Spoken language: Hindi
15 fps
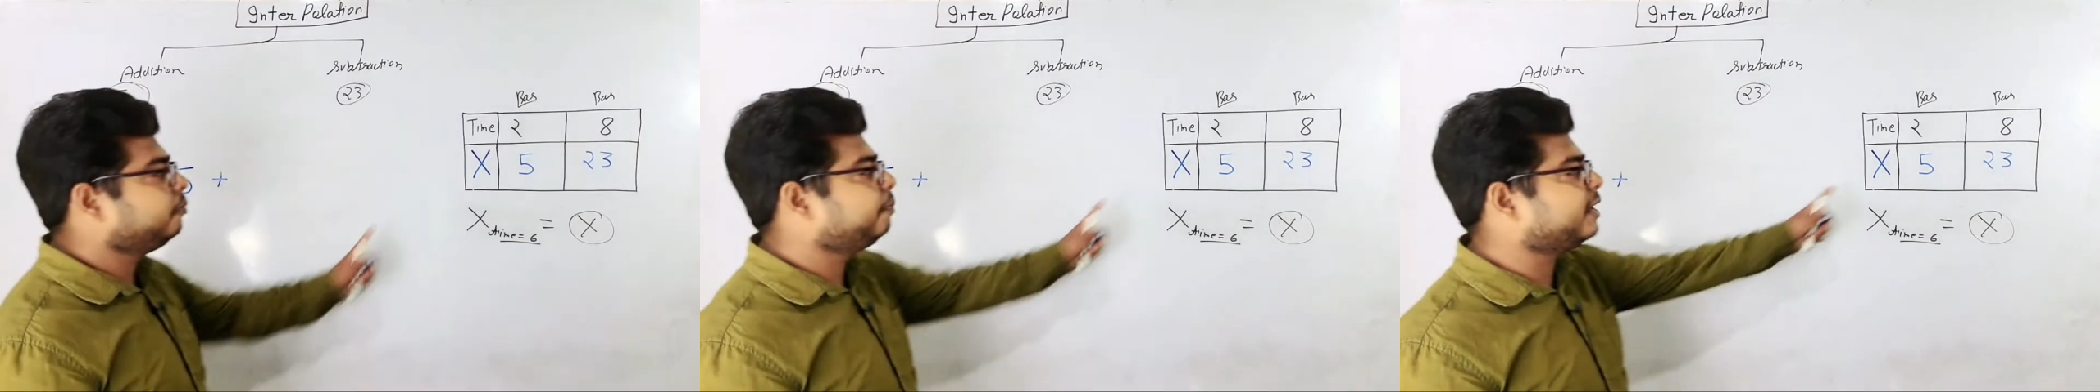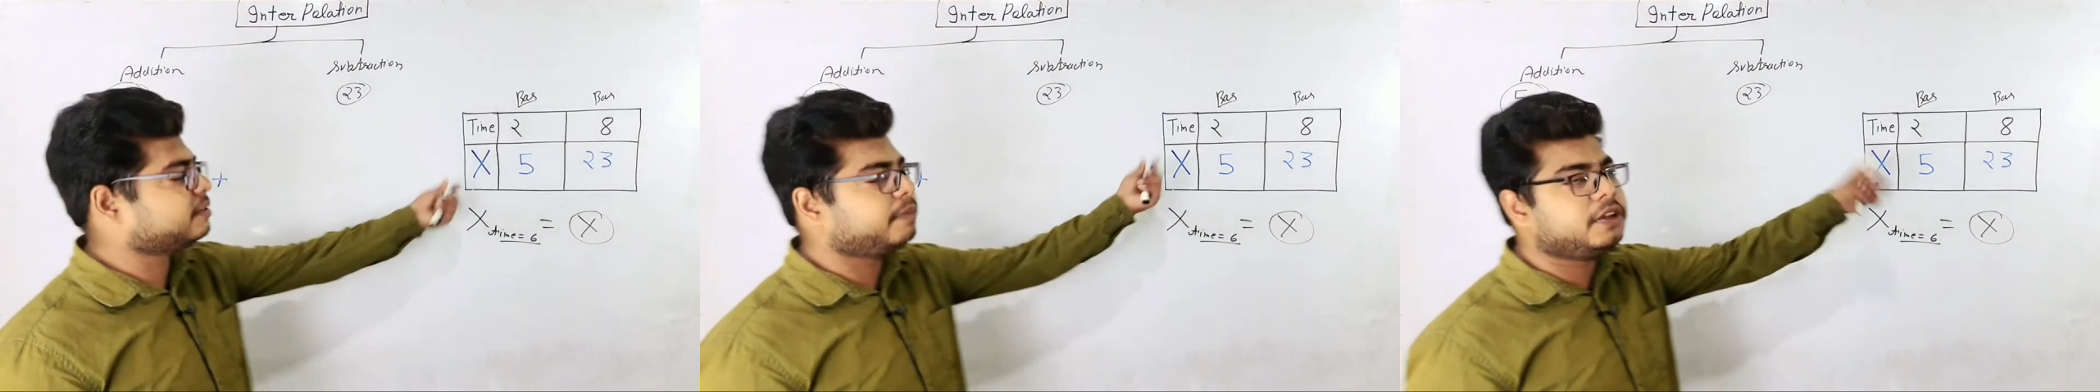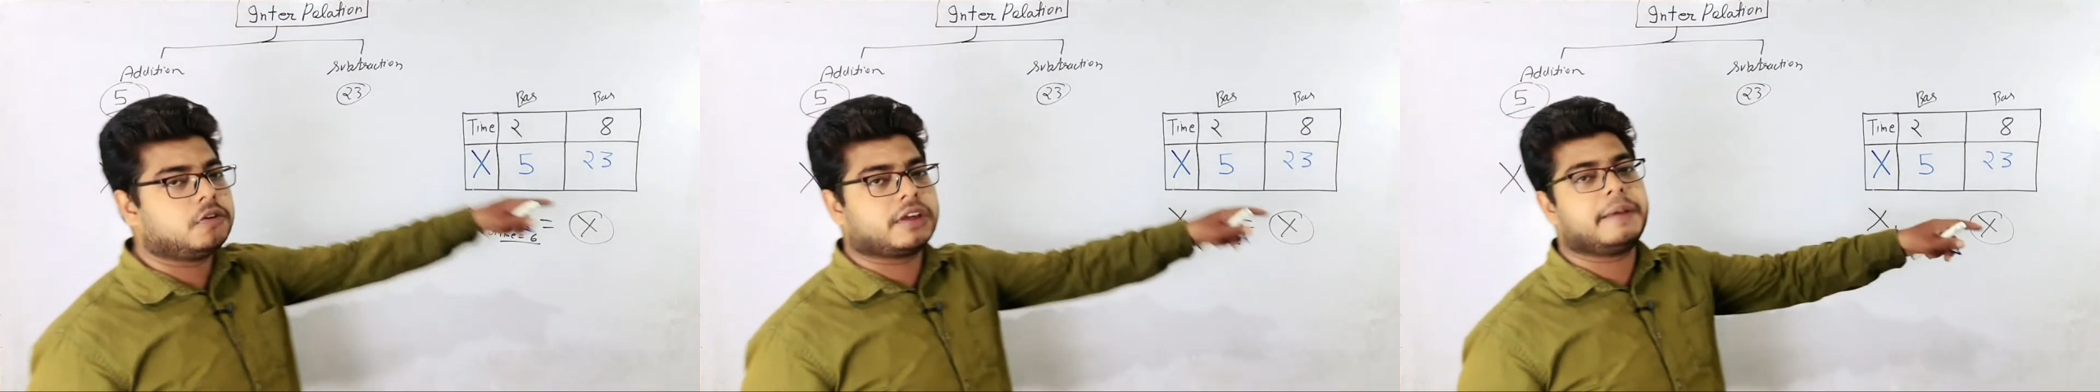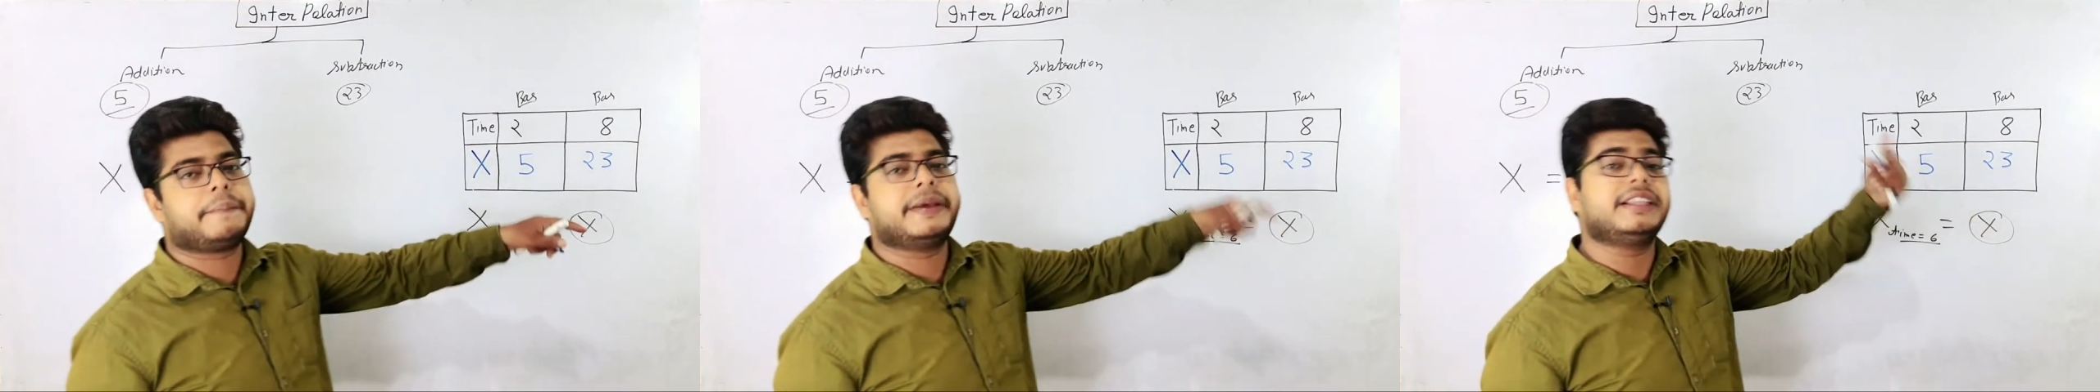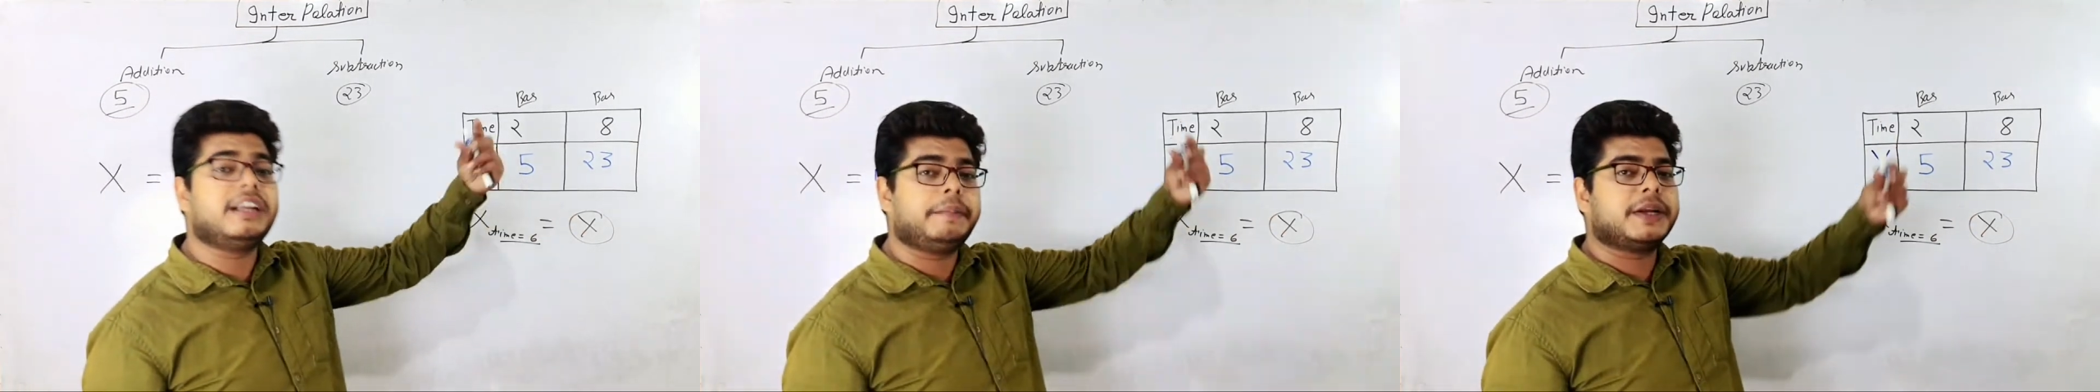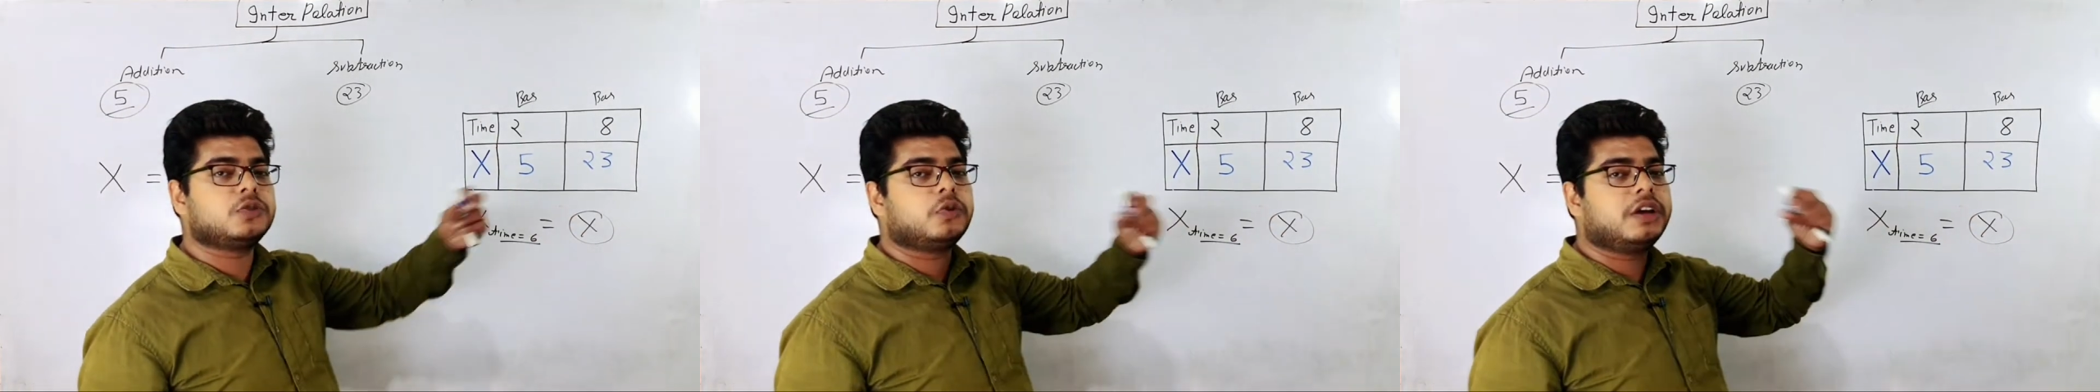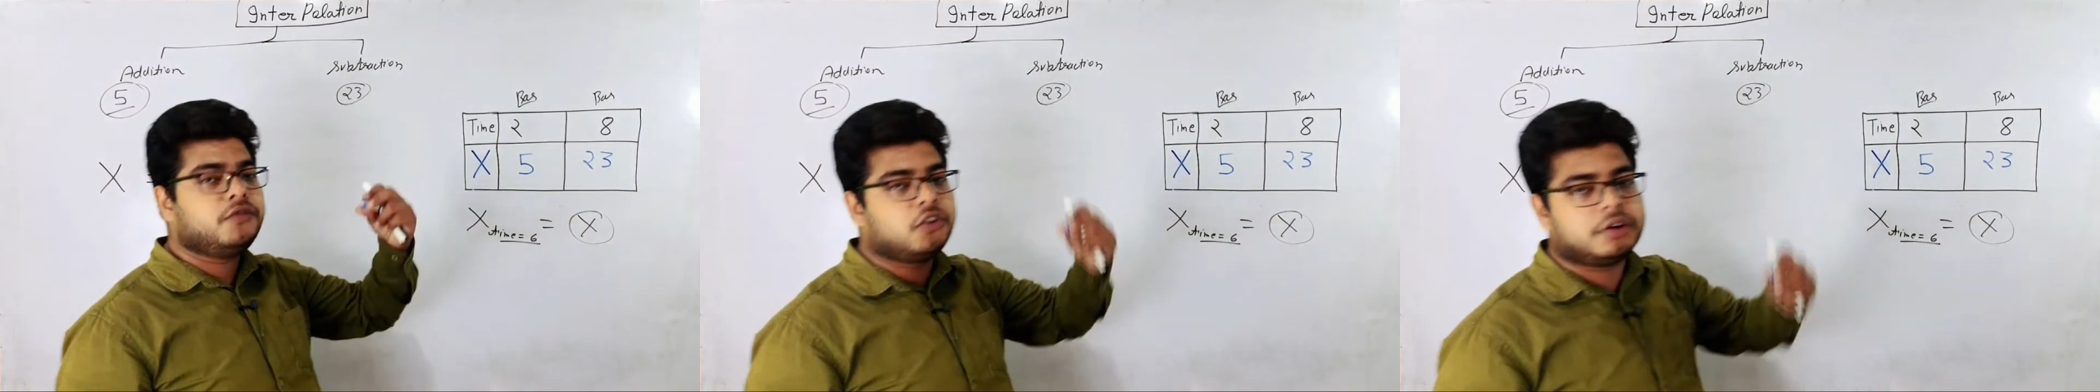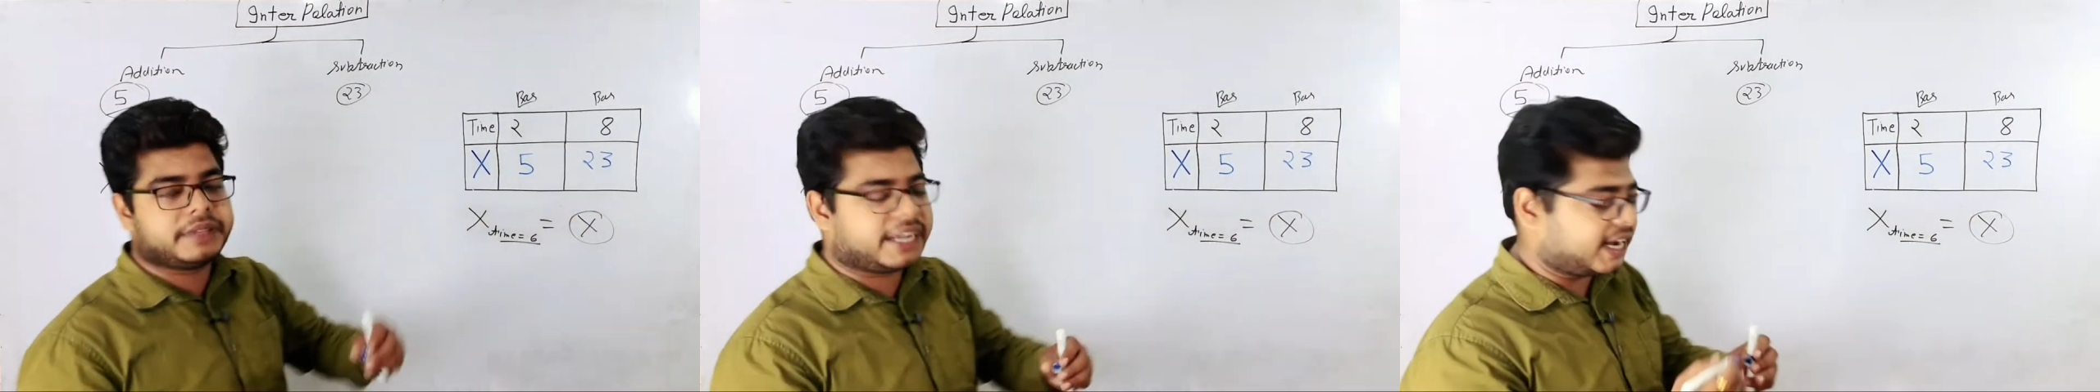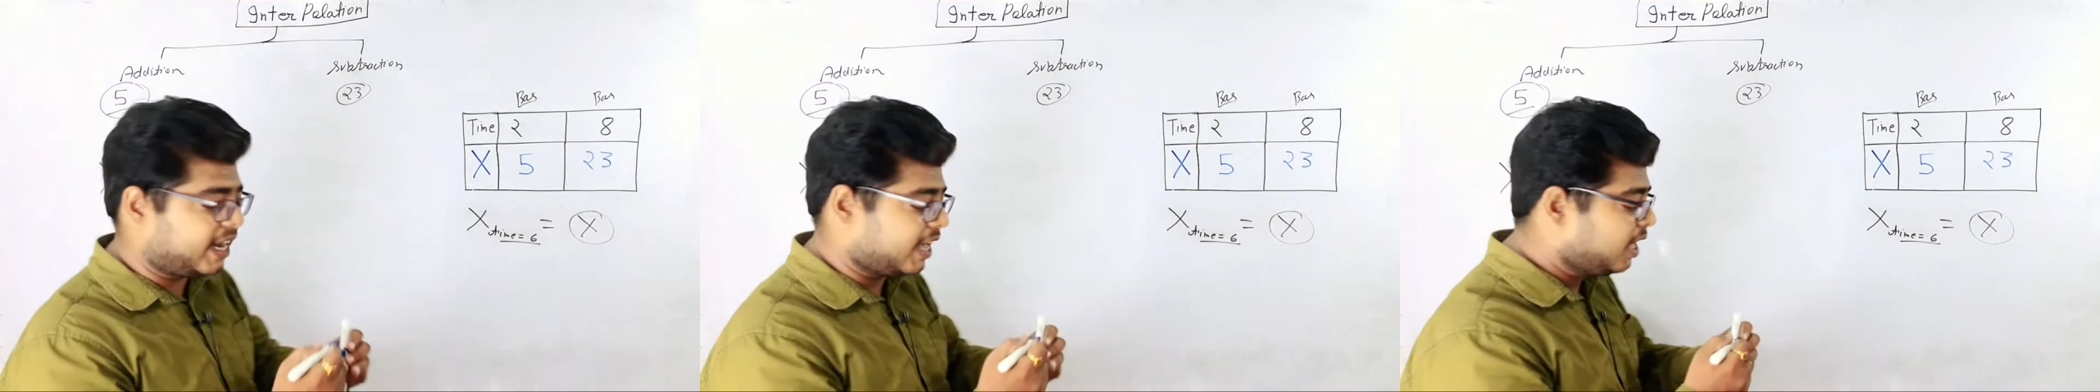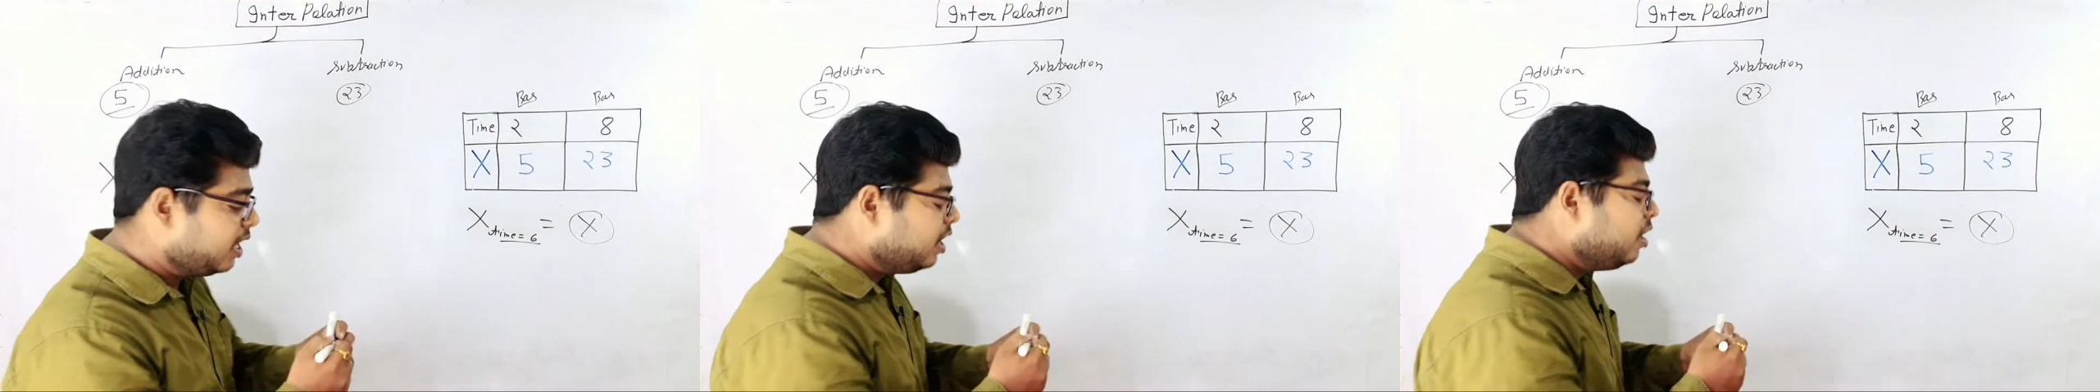से तो प्लस में ही होंगे अब कितने प्लस होंगे वो हम देख
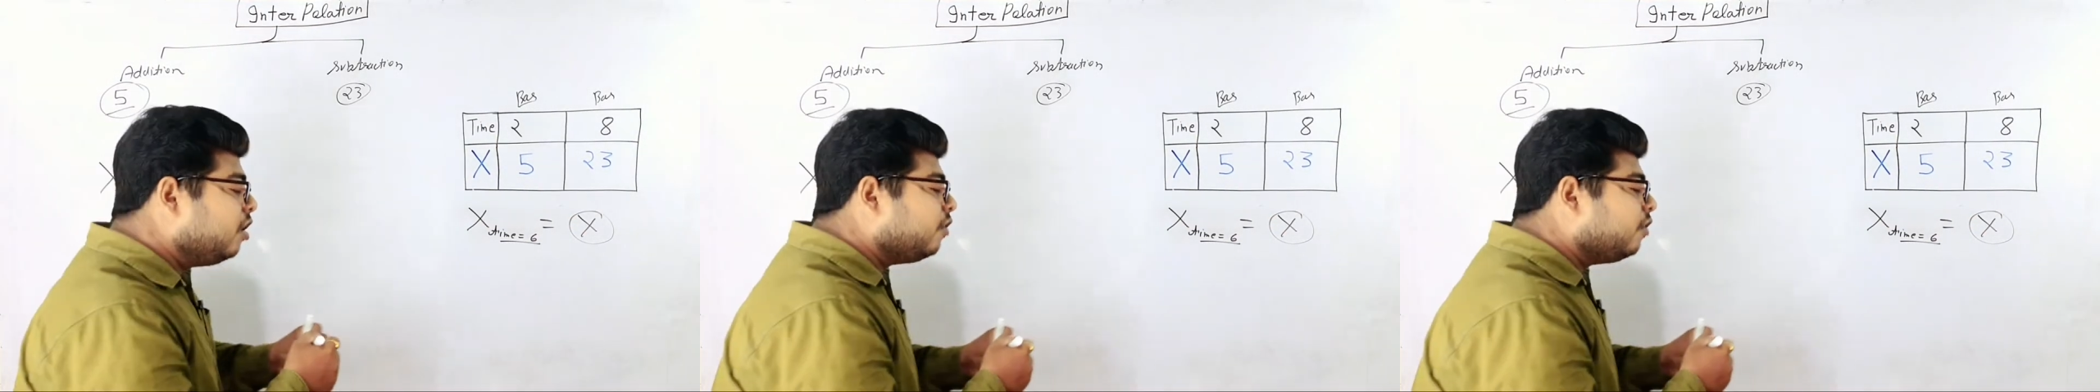लेंगे